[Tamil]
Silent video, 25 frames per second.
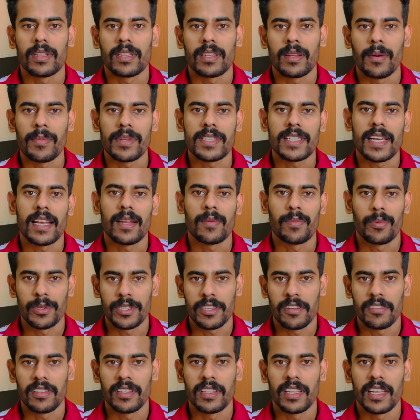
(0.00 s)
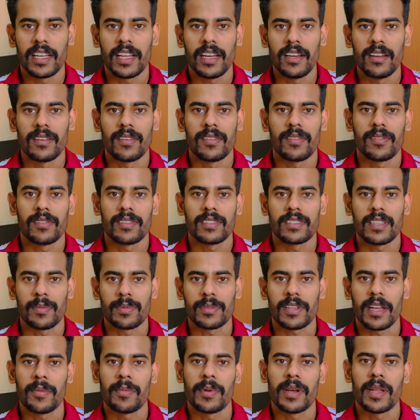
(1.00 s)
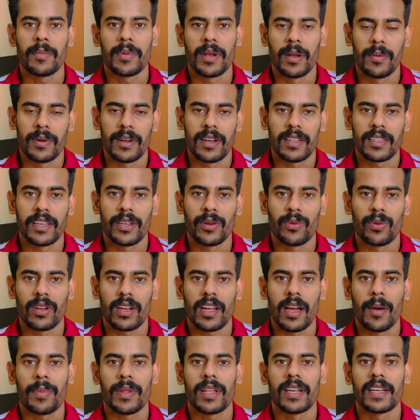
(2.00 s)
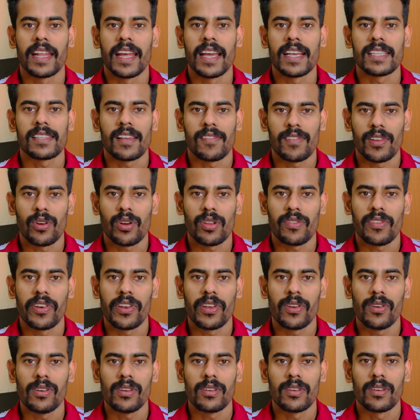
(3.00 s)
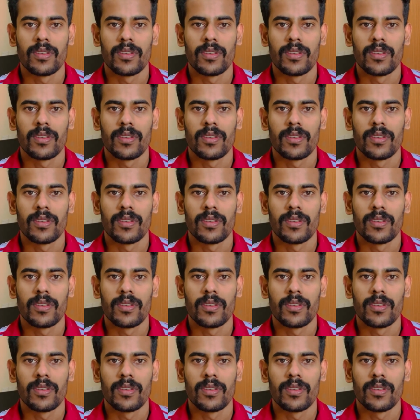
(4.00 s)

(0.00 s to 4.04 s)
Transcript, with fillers: நம்ம சேனலுக்கு புதுசாக வந்திருந்தீங்கன்னா சப்ஸ்கிரைப் பண்ணி பெல் பட்டனை தட்டி விட்ருங்க அப்போ தான் டே செவனோட வீடியோ